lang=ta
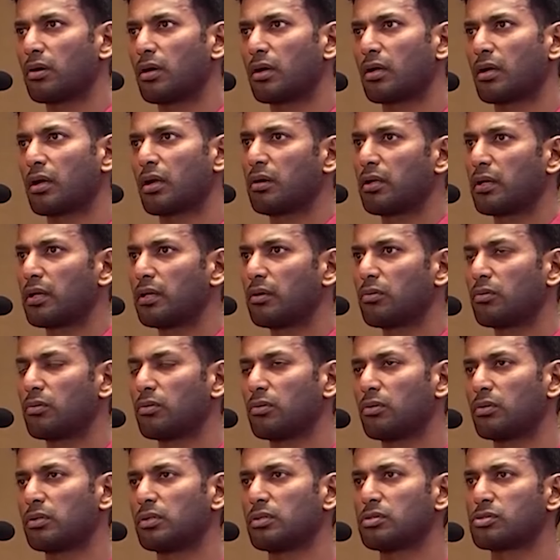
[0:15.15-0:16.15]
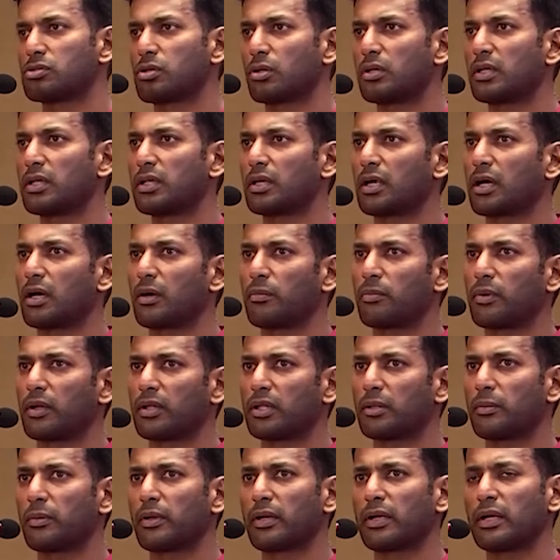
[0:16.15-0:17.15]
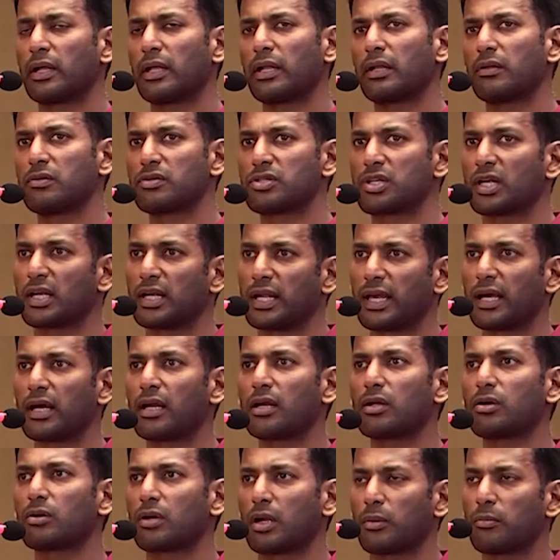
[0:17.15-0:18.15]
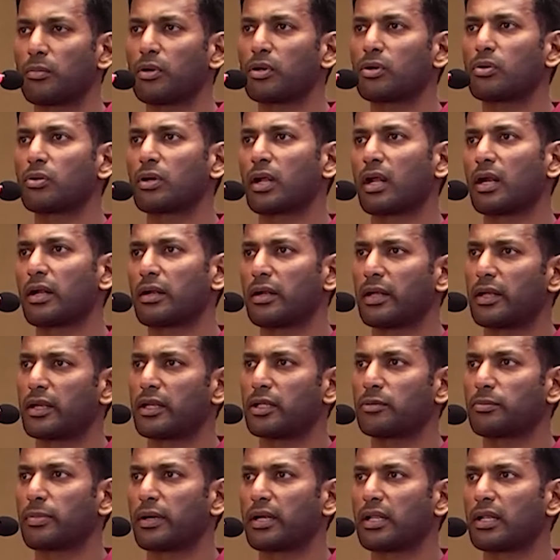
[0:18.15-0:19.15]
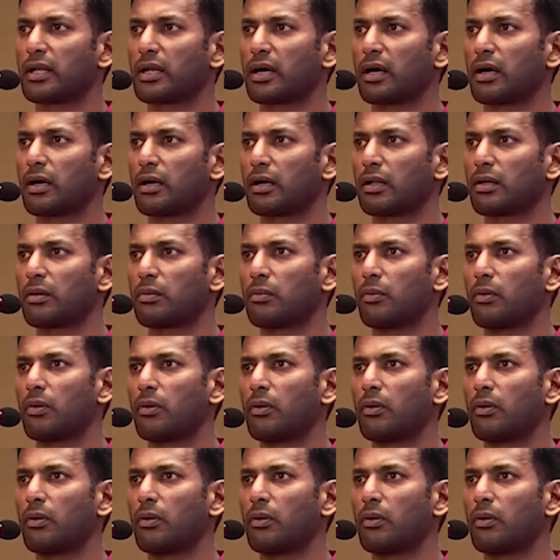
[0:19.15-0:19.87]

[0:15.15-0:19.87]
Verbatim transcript: அரங்க அறிவும் வந்து சொல்லியிருக்காப்புல இந்த மாதிரி நிறைய விஷயங்கள் எங்களுக்கும் நம்மளுக்கும் நல்ல நிறைய பண்ணியிருக்காங்கன்னா